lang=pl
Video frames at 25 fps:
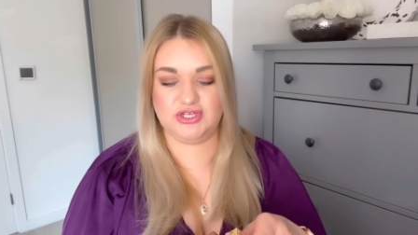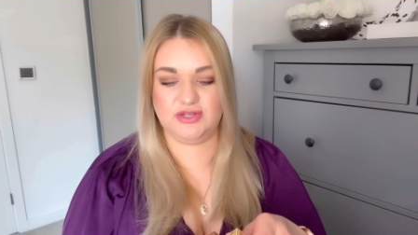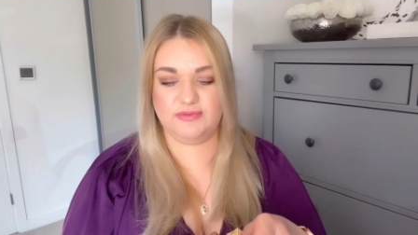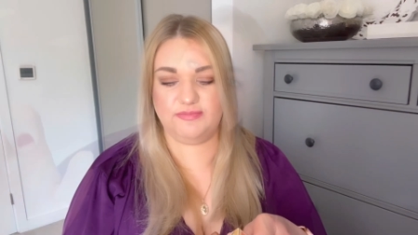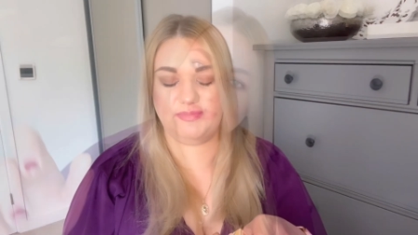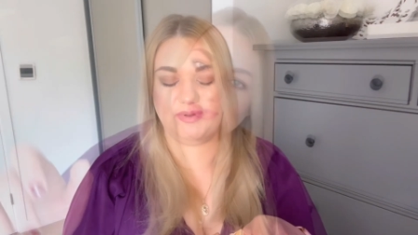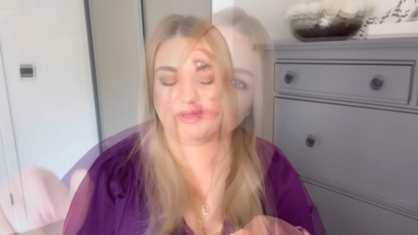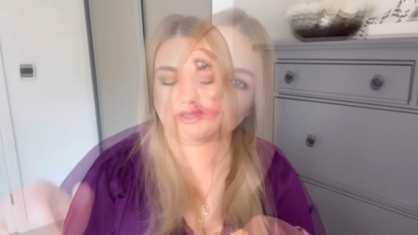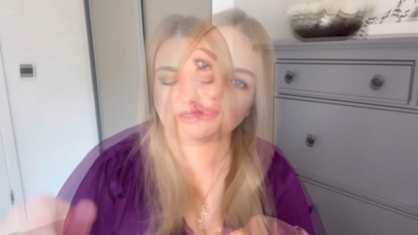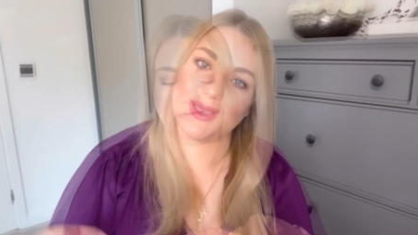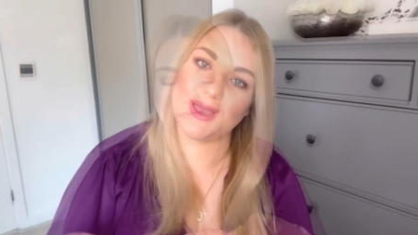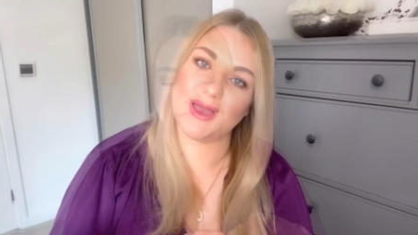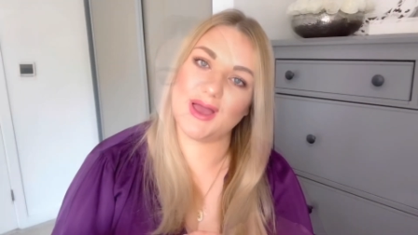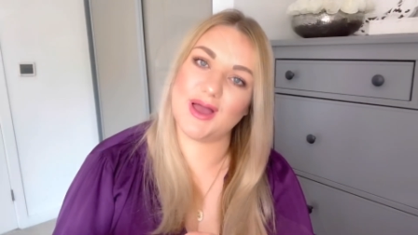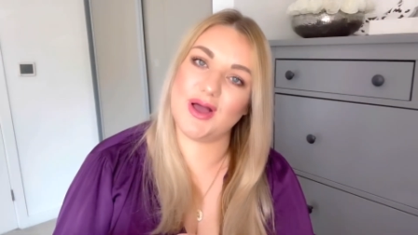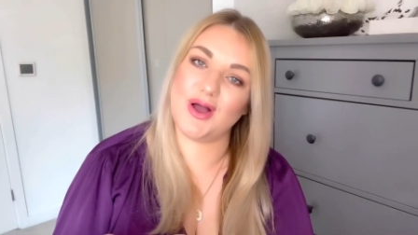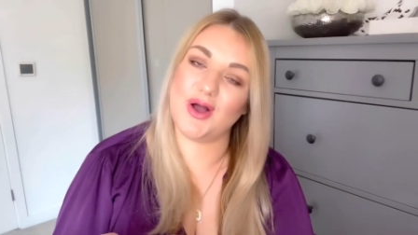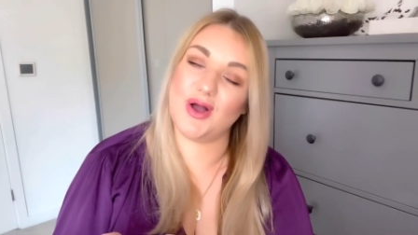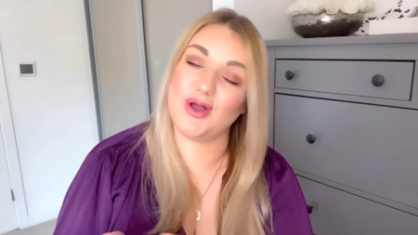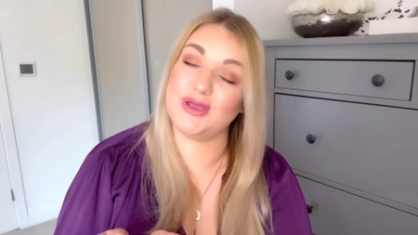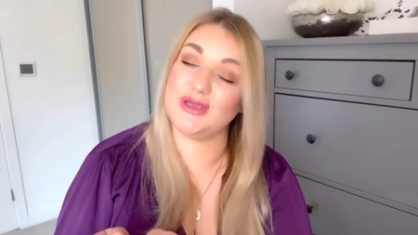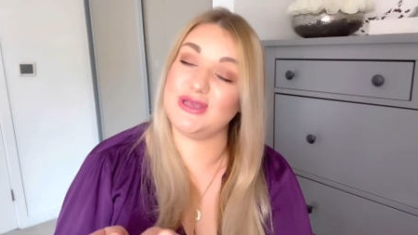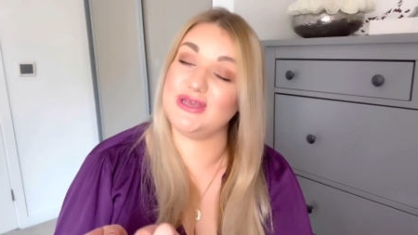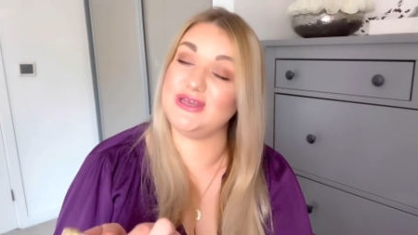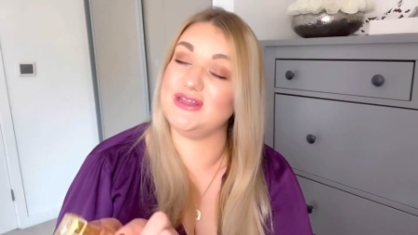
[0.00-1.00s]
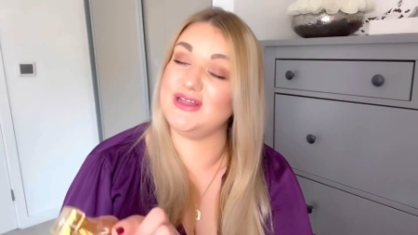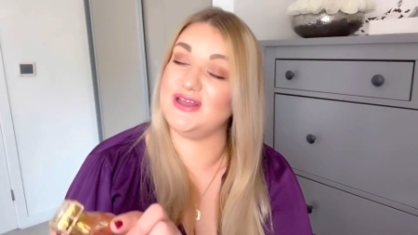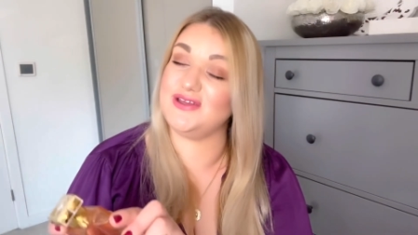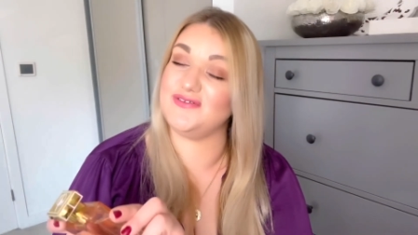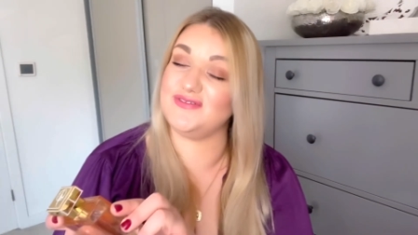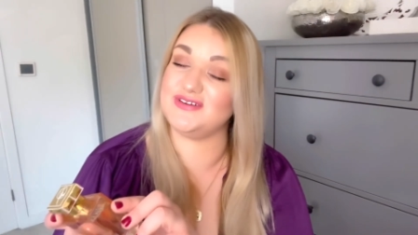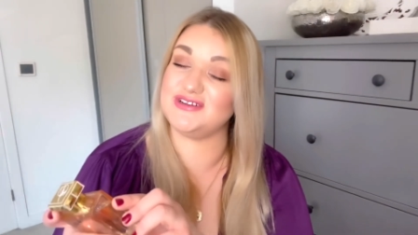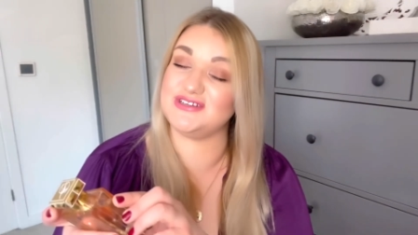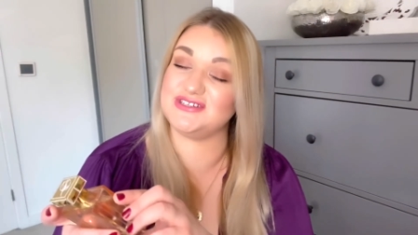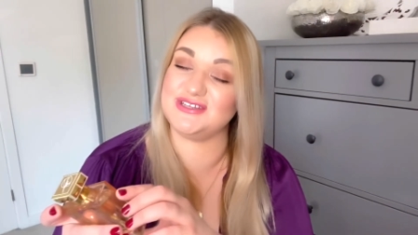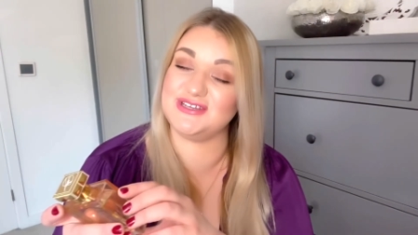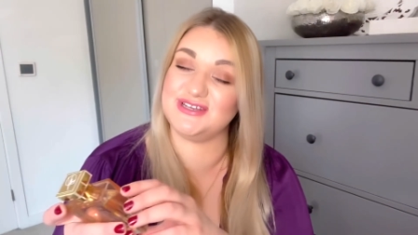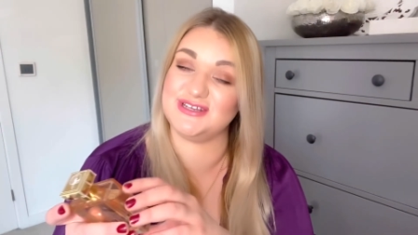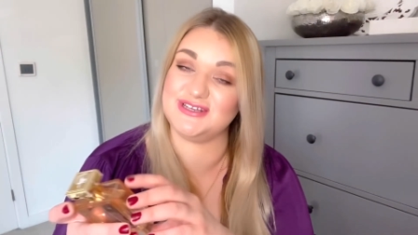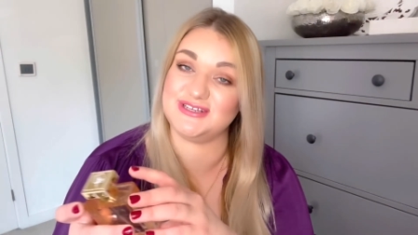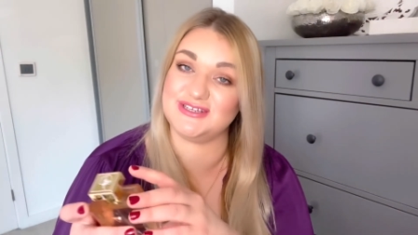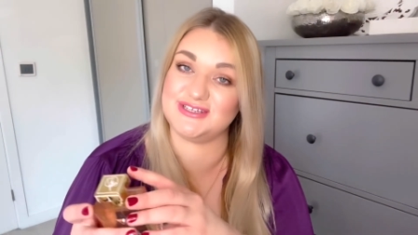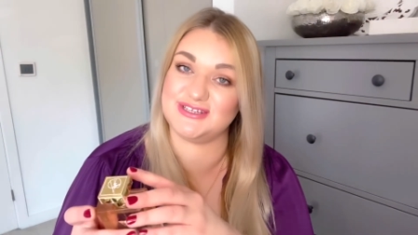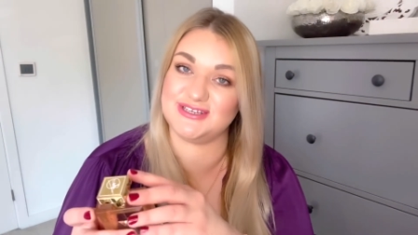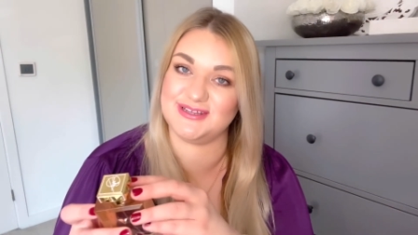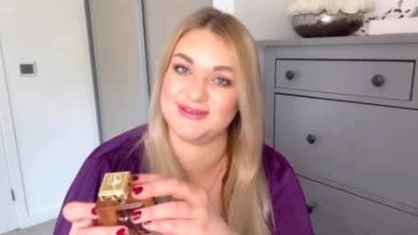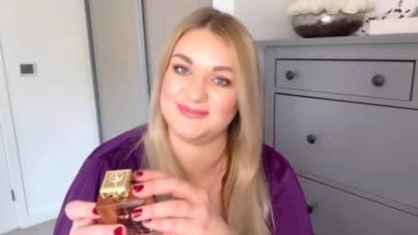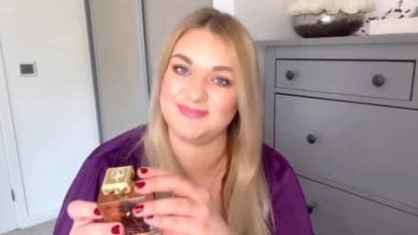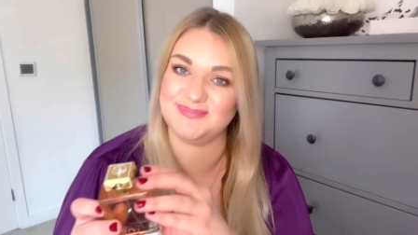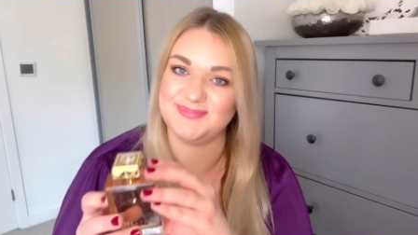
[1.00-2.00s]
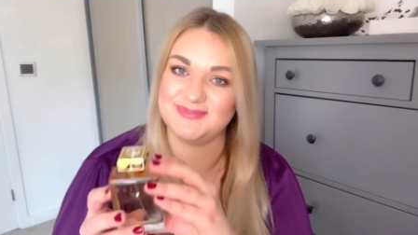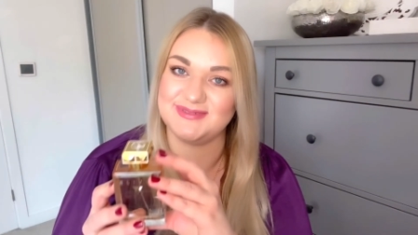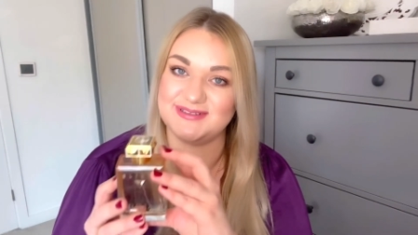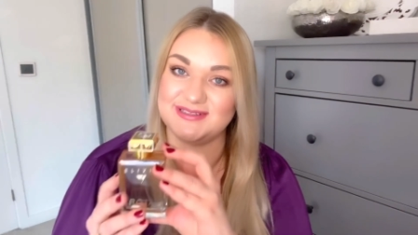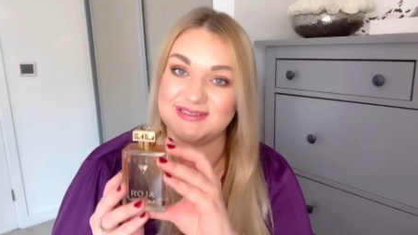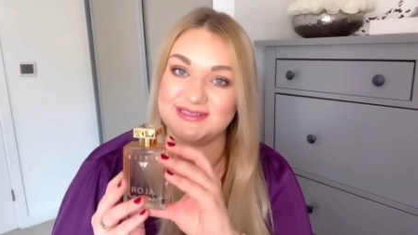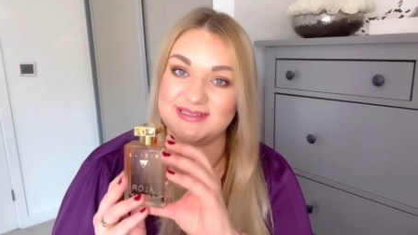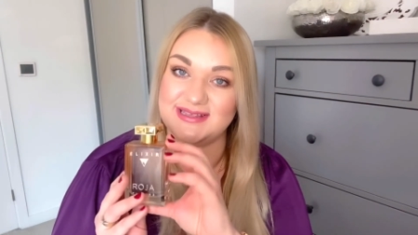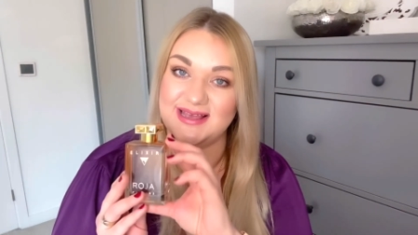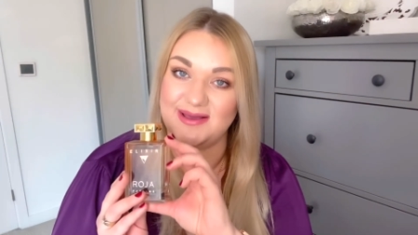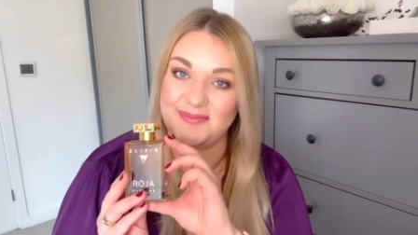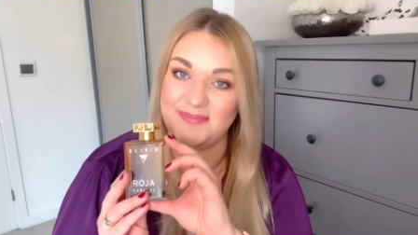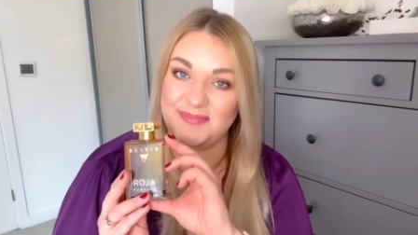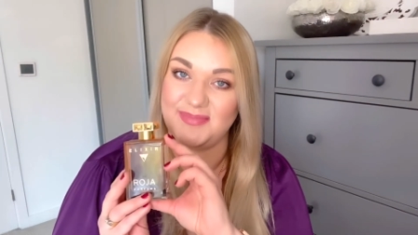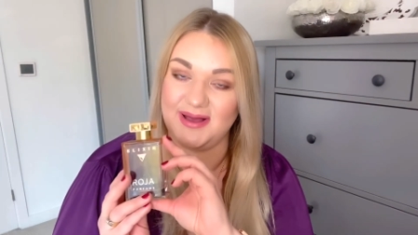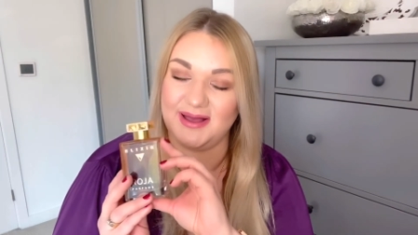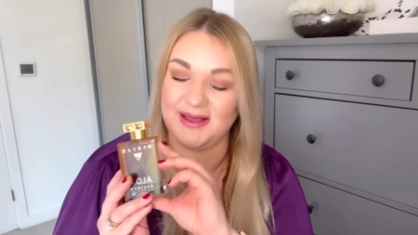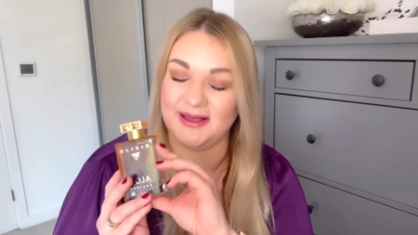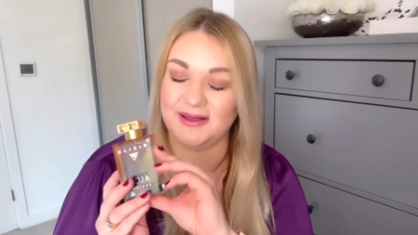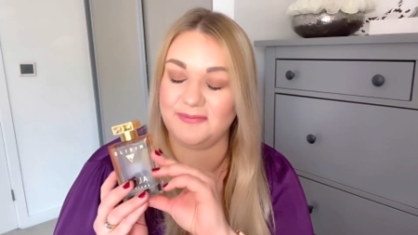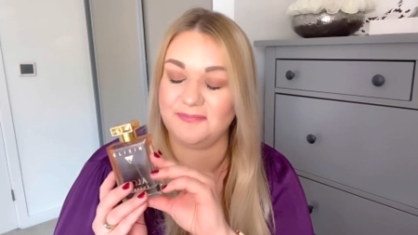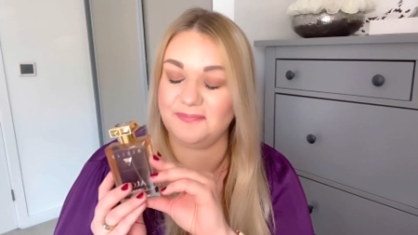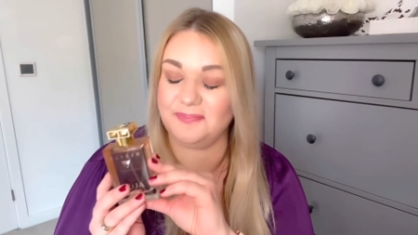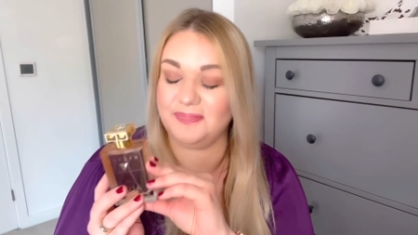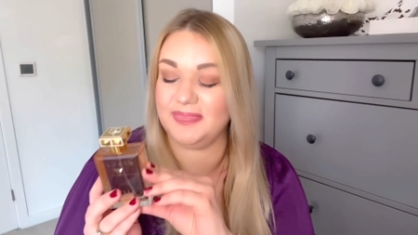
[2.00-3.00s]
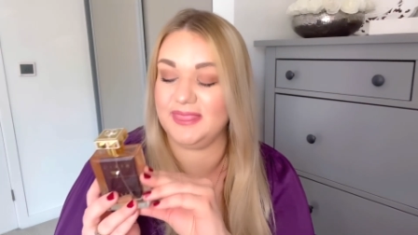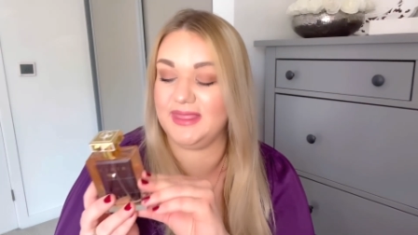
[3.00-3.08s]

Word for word: perfum. I najważniejsze, zapach.